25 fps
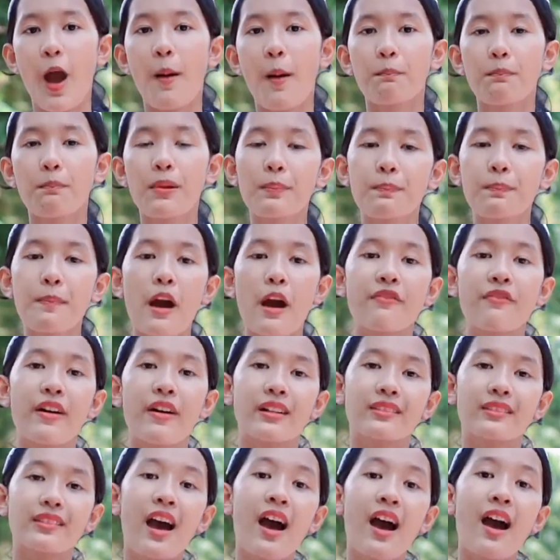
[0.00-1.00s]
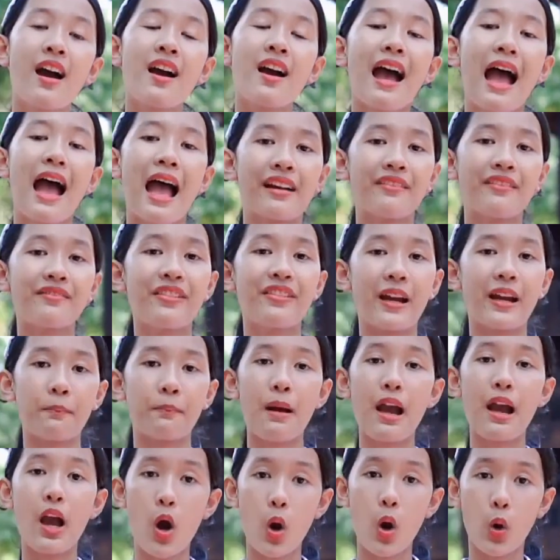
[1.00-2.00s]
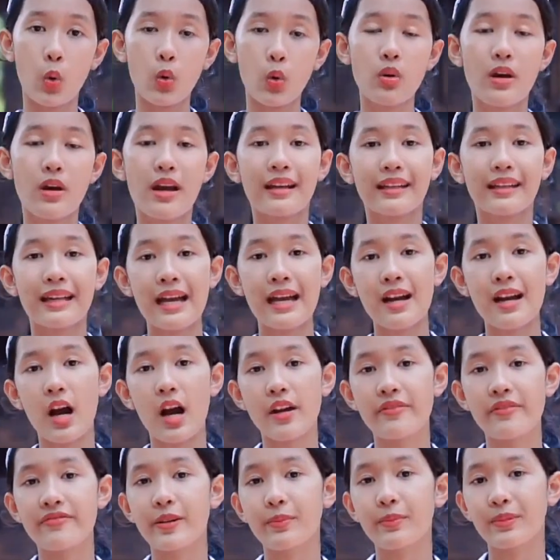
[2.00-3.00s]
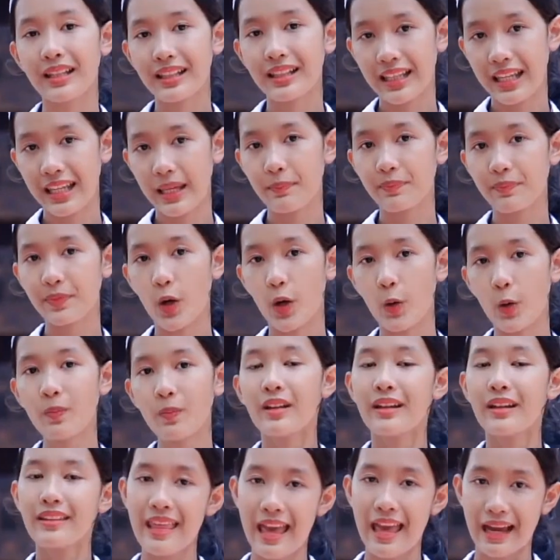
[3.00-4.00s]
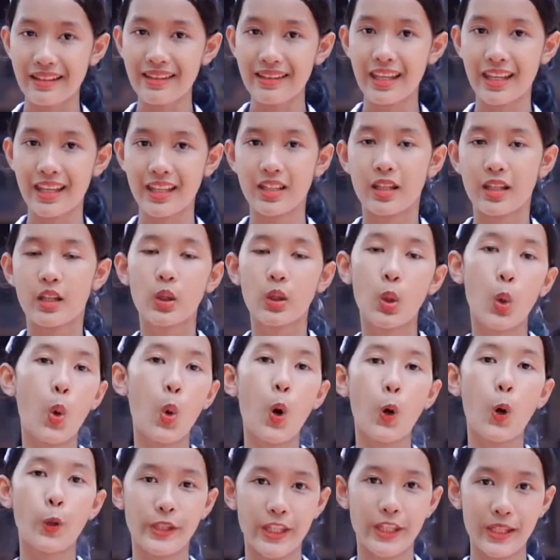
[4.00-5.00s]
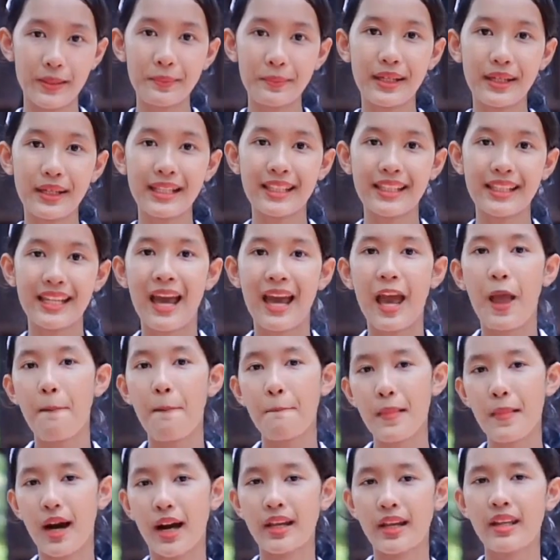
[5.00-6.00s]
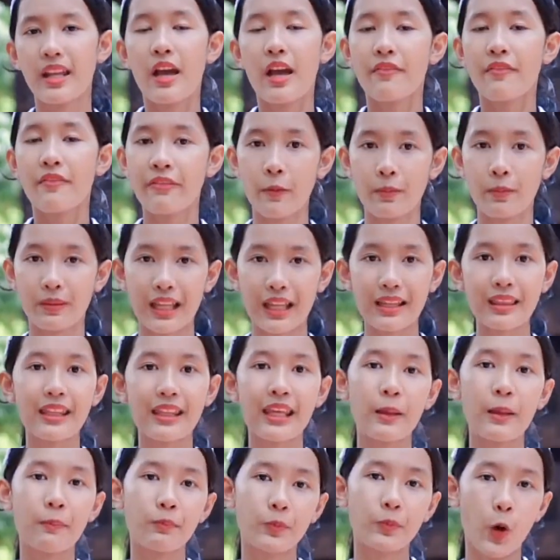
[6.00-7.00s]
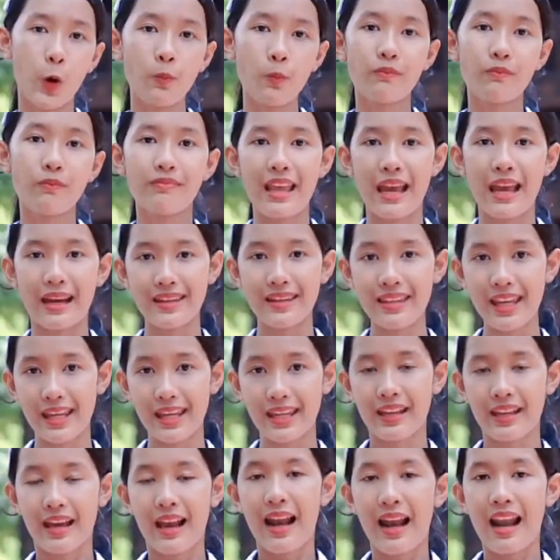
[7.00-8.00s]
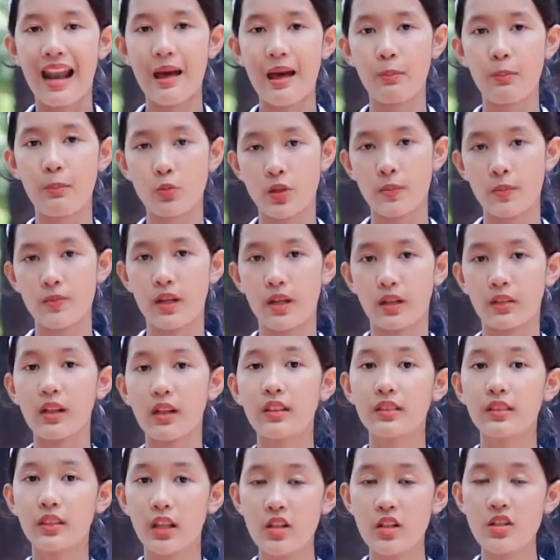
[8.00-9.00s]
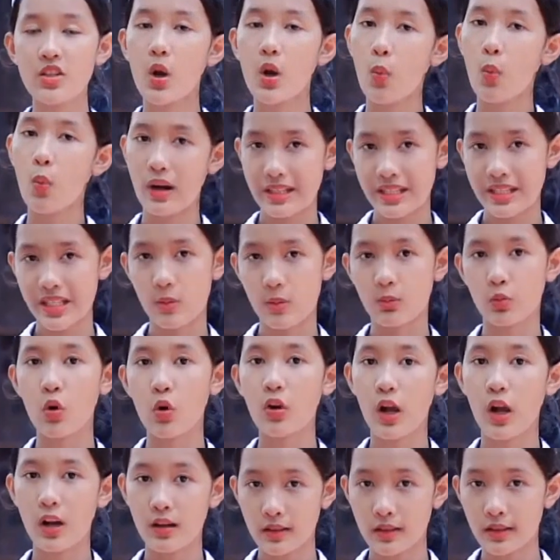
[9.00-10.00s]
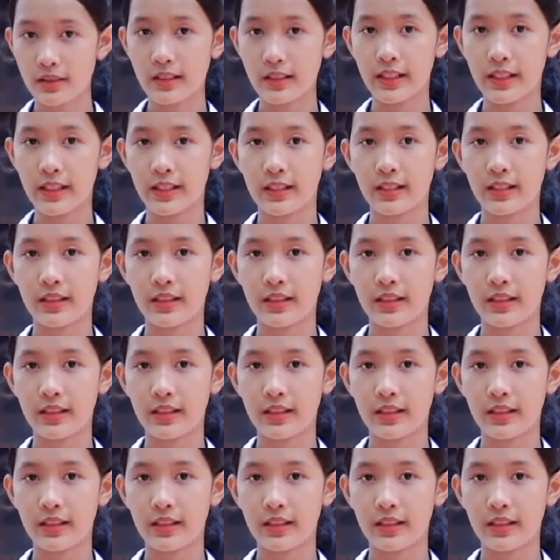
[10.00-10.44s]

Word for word: Biết bao vần thơ án văn bất hủ ca ngợi phong cách khiêm tốn, giản dị của Hồ Chí Minh bởi phong cách khiêm tốn, giản dị là một trong những đức tính rất quan trọng của con người.